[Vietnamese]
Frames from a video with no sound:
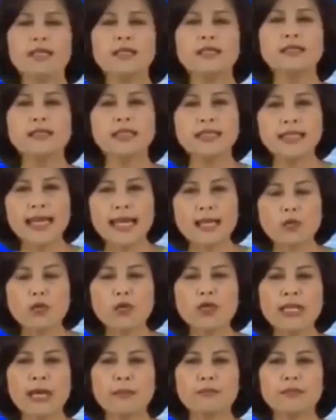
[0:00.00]
Những ngày cuối
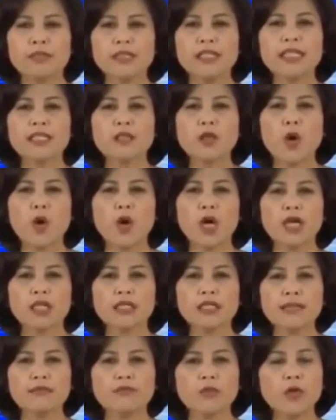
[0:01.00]
năm, nhiệt độ ở
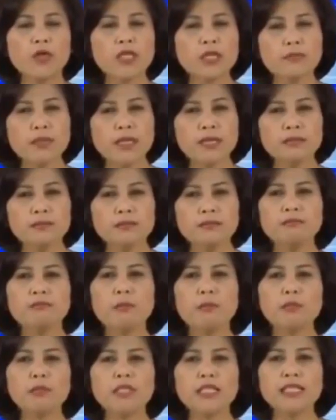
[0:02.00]
thành phố Hồ Chí Minh
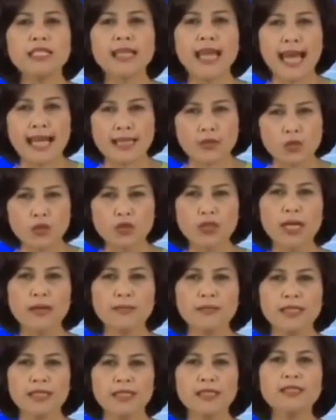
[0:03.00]
bỗng nhiên hạ xuống thấp
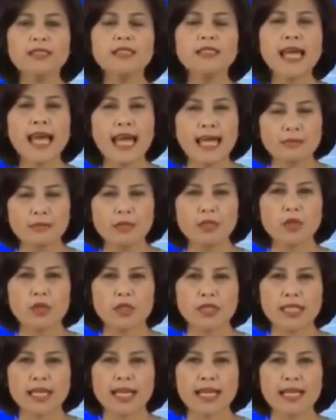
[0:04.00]
dưới 20 độ
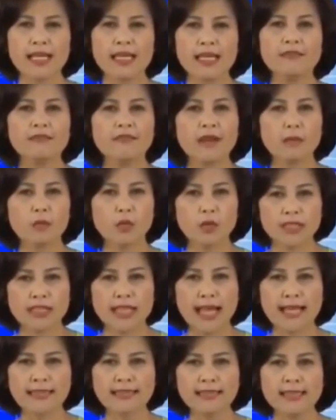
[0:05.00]
C vào buổi
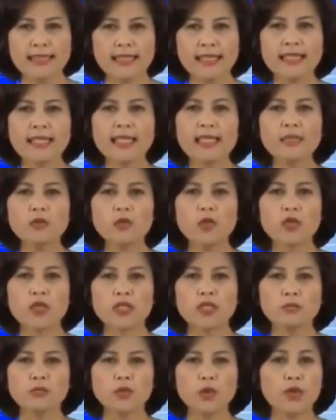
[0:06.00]
sáng, khiến cuộc
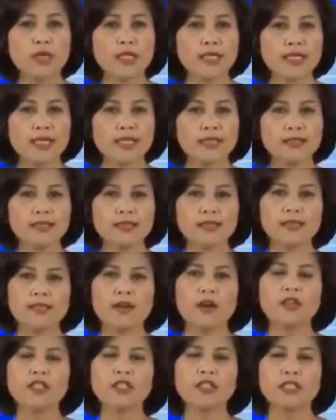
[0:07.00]
sống của người dân
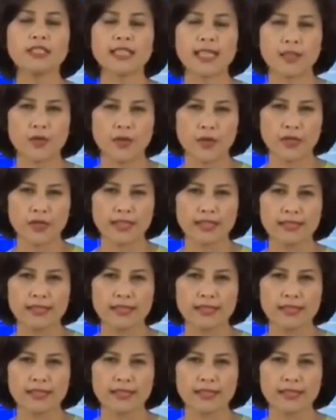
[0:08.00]
có sự thay đổi.